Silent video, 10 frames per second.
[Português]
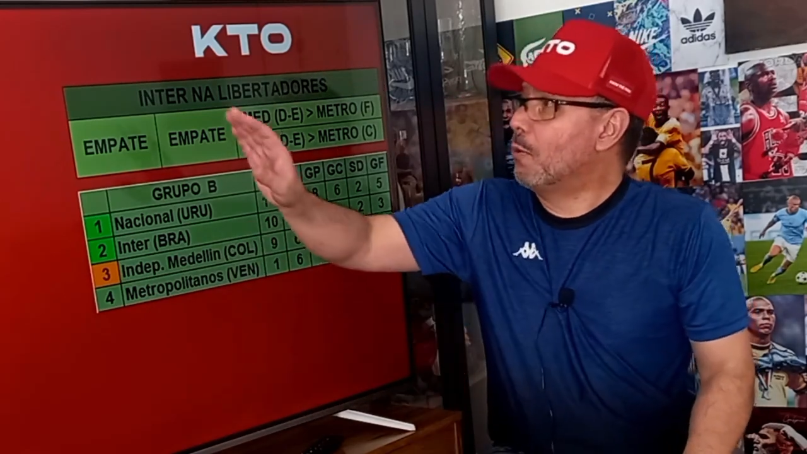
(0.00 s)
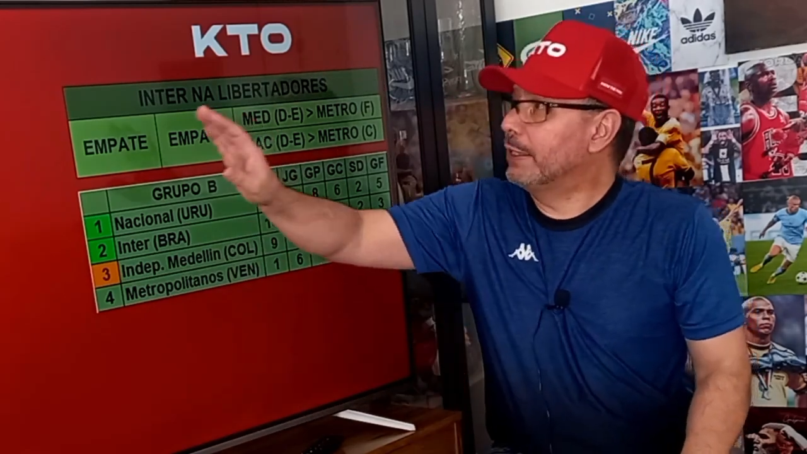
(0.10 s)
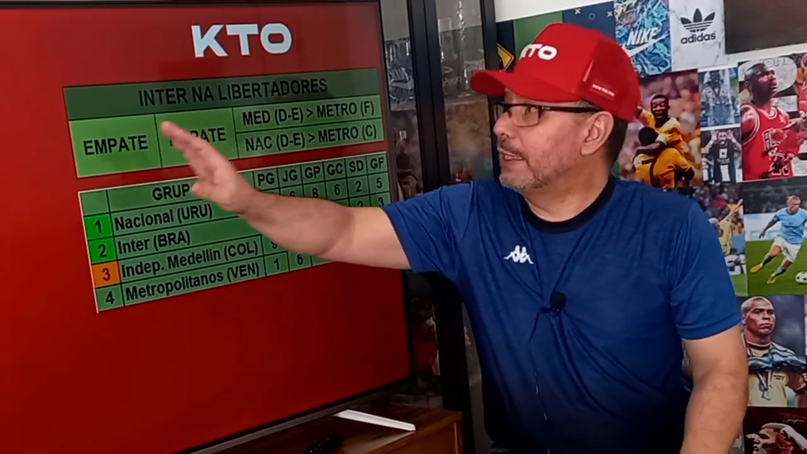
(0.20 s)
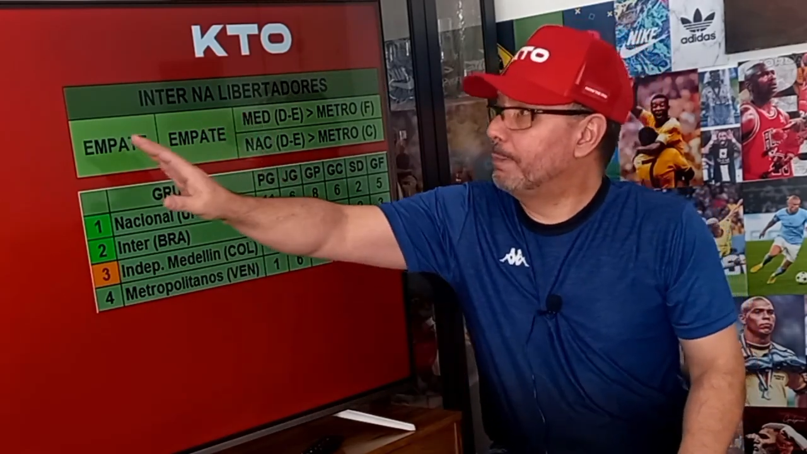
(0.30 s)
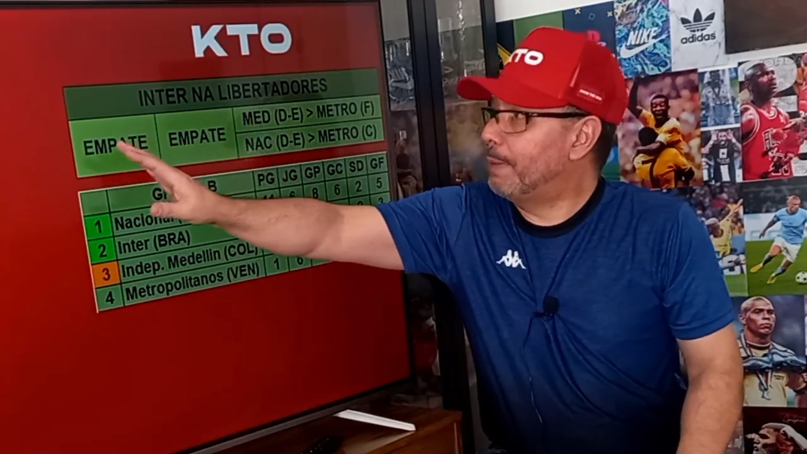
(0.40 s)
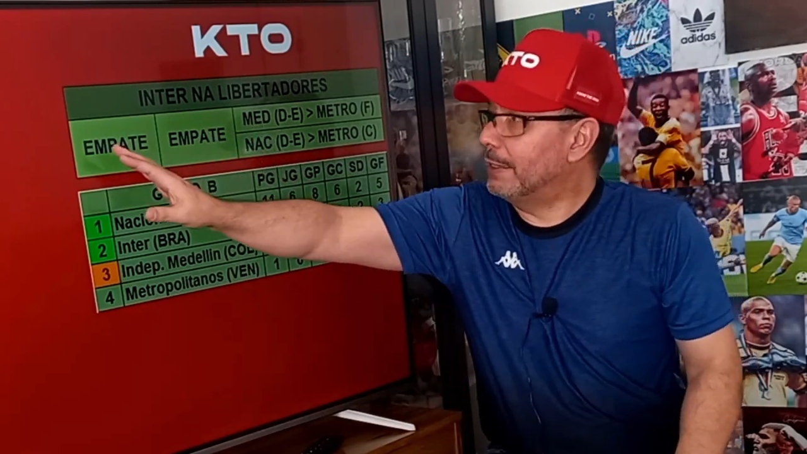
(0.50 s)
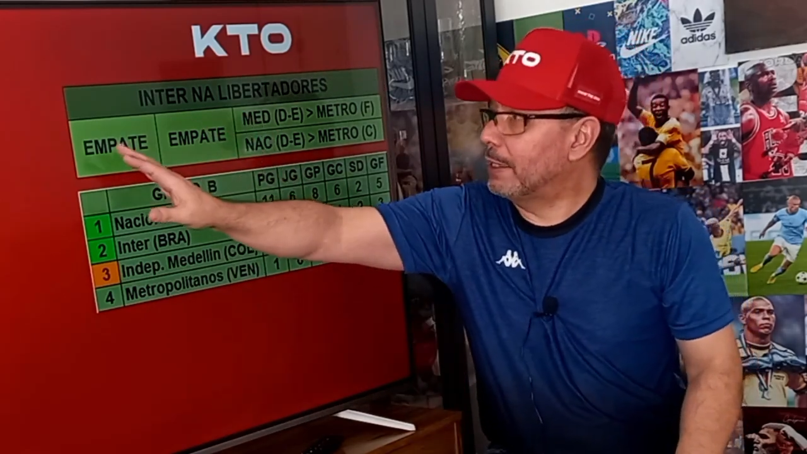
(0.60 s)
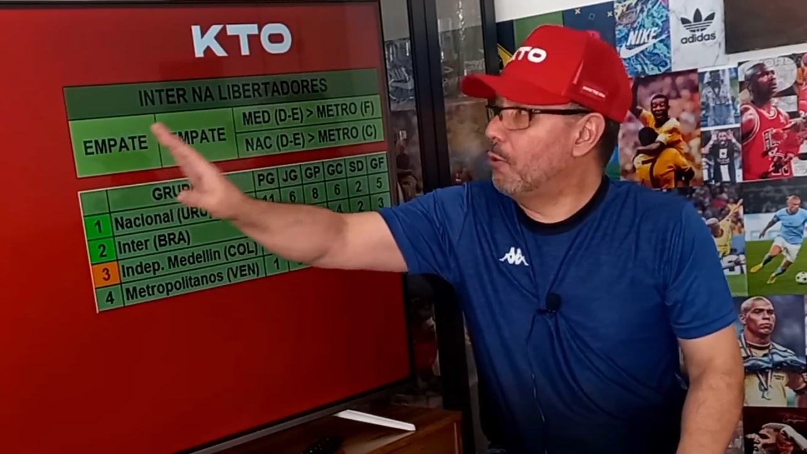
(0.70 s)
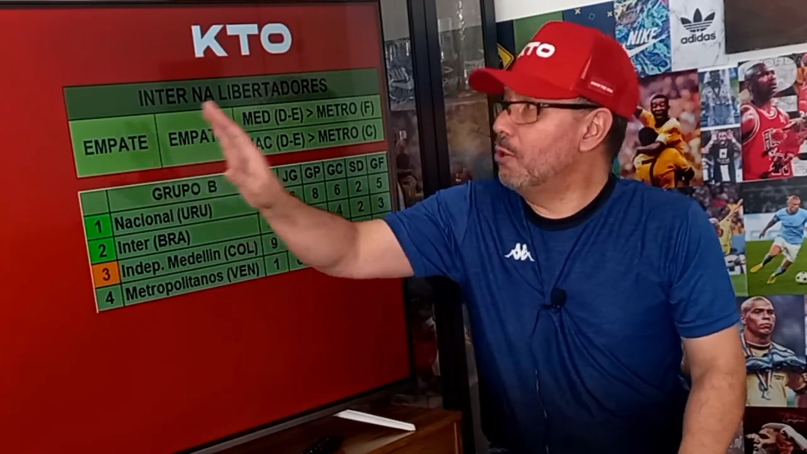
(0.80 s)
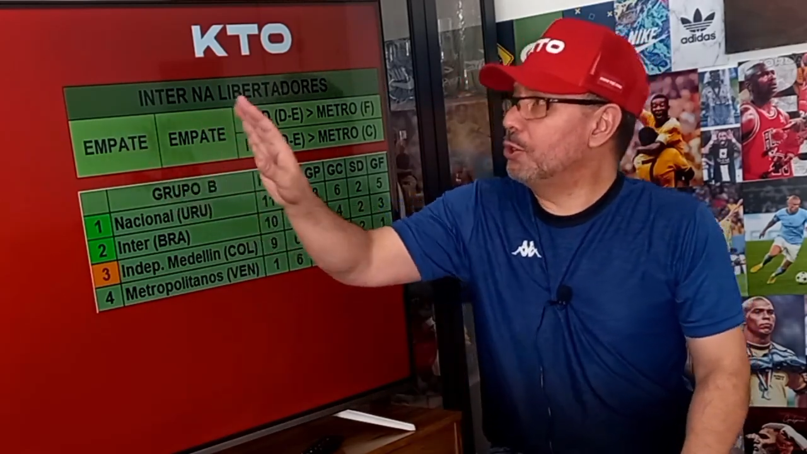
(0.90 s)
Inter empata
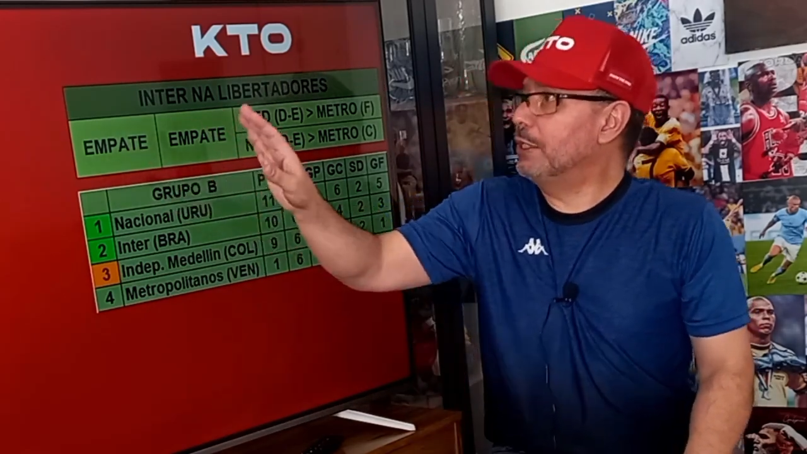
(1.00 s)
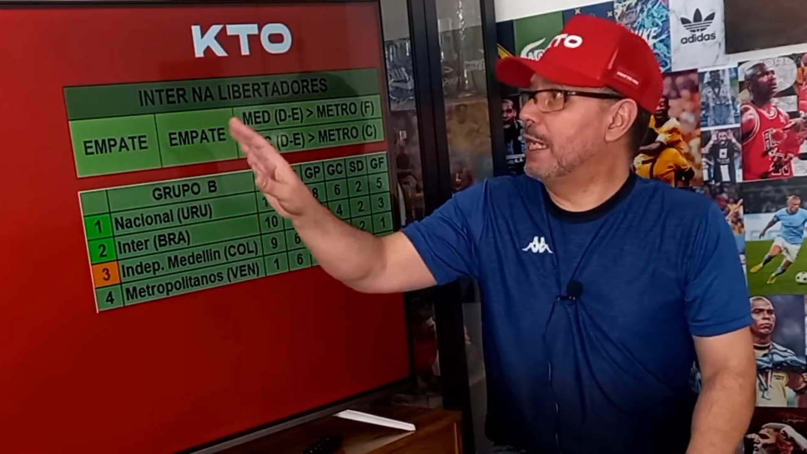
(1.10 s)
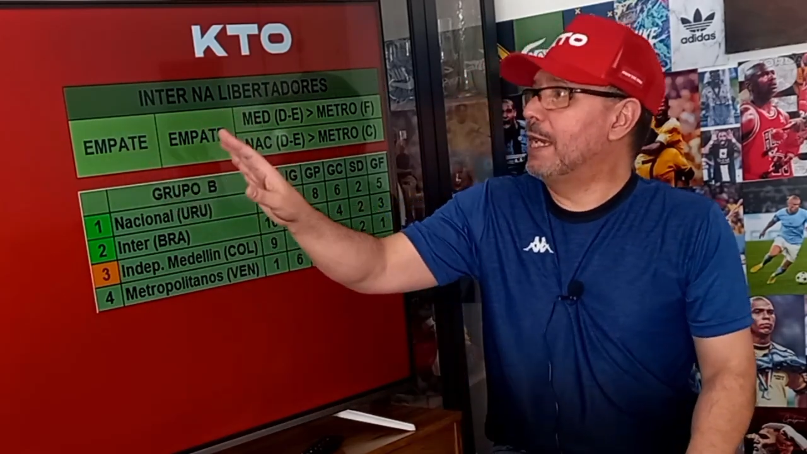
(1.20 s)
hoje,